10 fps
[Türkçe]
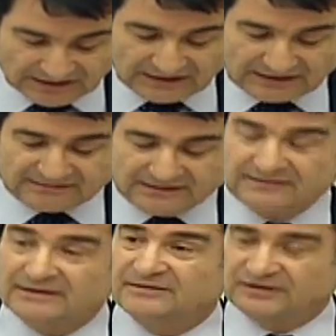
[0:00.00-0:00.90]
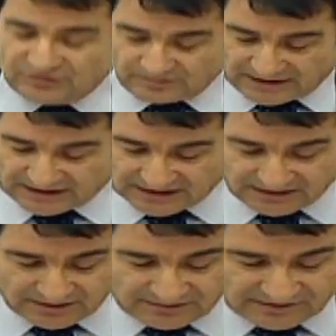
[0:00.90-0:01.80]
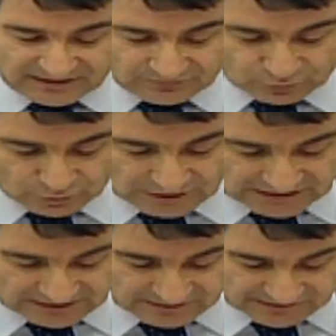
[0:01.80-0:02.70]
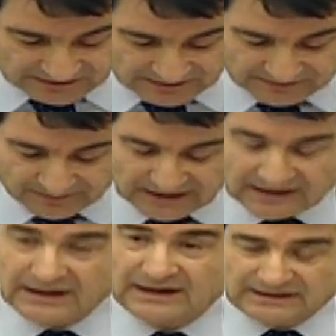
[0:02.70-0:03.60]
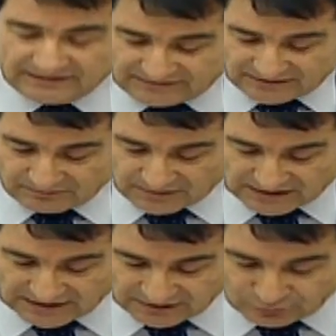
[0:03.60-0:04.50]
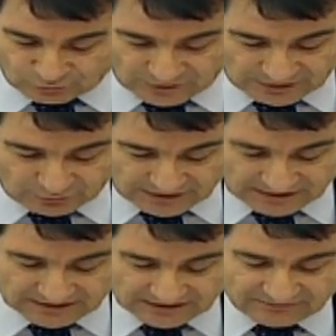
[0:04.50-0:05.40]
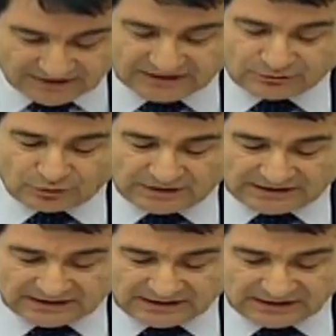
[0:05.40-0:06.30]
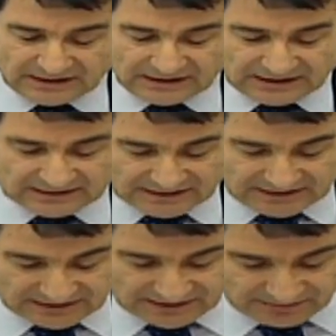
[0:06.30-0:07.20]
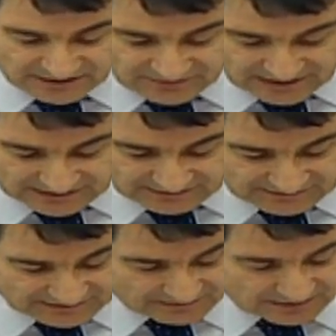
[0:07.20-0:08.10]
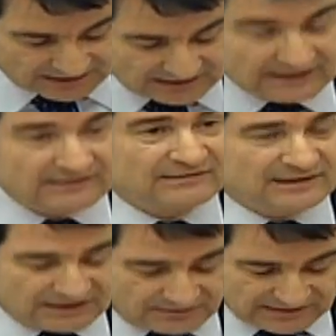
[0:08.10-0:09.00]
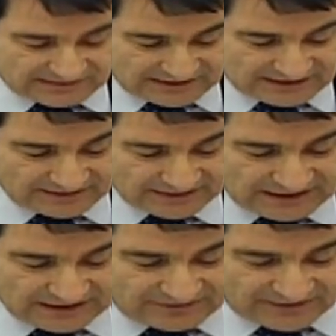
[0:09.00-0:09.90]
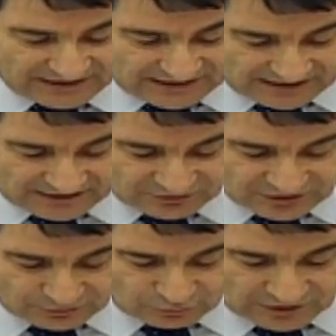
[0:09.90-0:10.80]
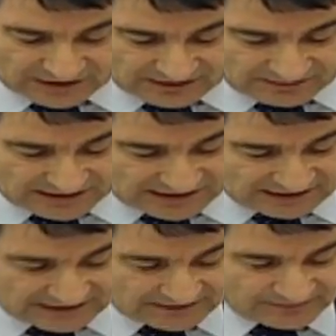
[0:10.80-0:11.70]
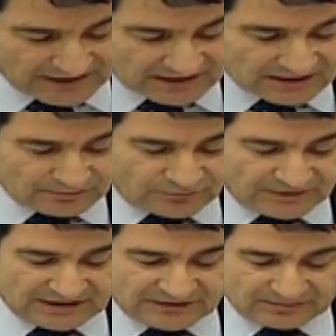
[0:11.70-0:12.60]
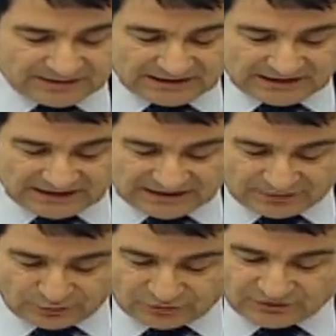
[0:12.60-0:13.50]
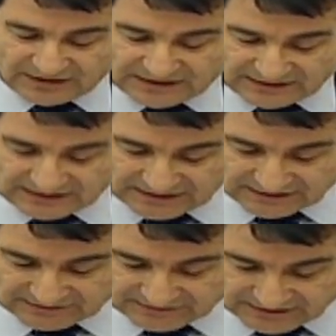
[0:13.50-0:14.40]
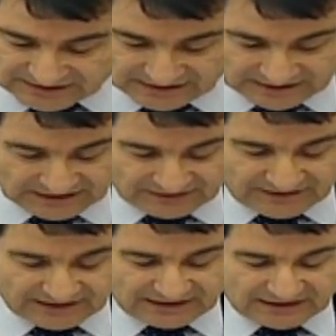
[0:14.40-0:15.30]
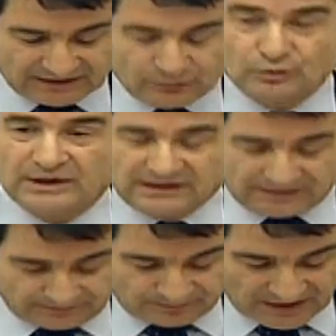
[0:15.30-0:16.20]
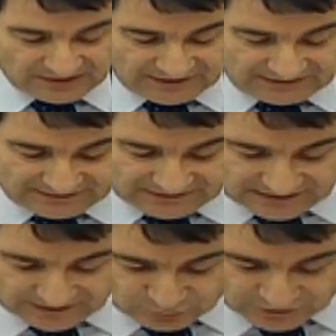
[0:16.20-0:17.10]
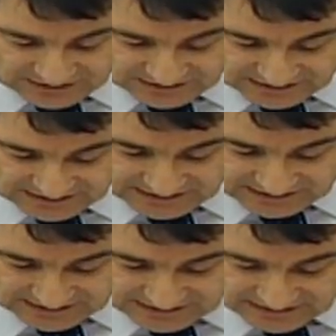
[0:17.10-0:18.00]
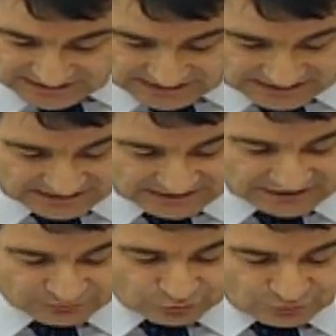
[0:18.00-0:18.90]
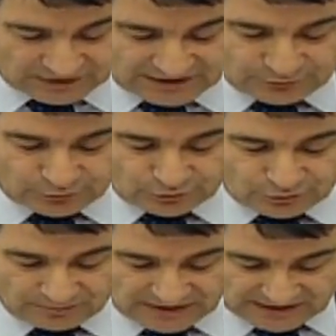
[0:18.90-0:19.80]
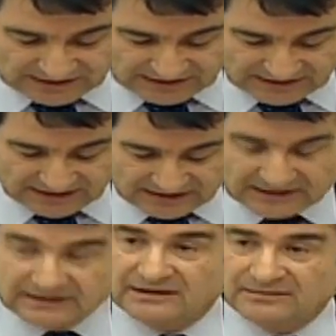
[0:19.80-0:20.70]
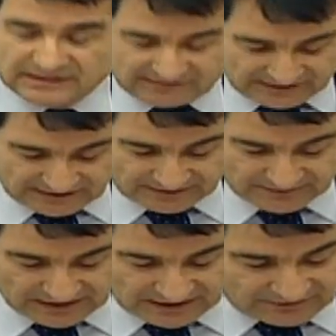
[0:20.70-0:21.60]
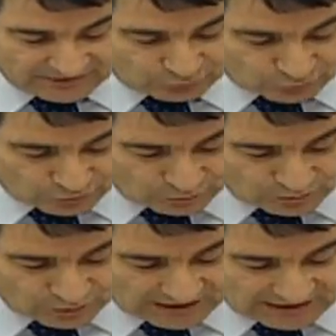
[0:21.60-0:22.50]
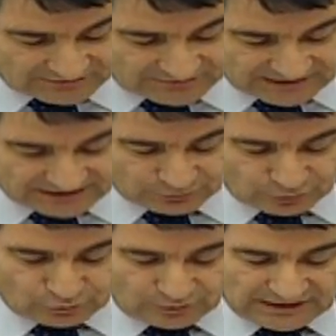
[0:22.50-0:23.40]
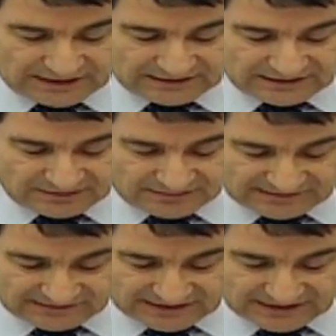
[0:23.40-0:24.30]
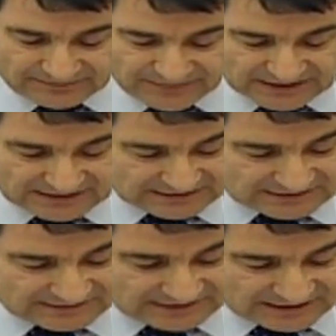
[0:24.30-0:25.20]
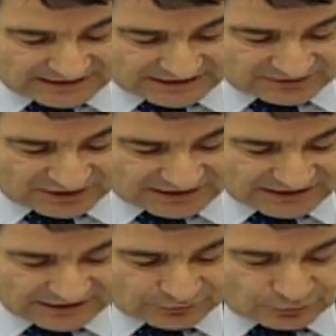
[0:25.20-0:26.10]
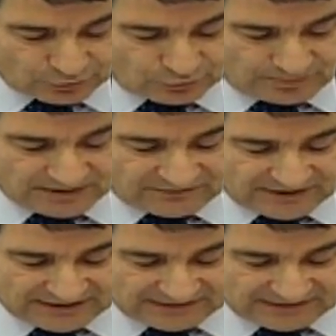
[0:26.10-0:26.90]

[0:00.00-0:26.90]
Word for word: Esasen seçim beyannamemizde de vurguladığımız gibi herkesin mali gücüne göre vergi ödediği adaletli bir vergi sisteminin tesis edilmesine vergi ilişkin düzenlemelerde kamu finansmanı ile ilgili önceliklerin yanı sıra verginin üretim ve istihdam üzerindeki etkileriyle sosyal yönünün birlikte değerlendirilmesine ve sorumlu mükelleflerin ödüllendirilmesine katkı sağlayacak köklü bir vergi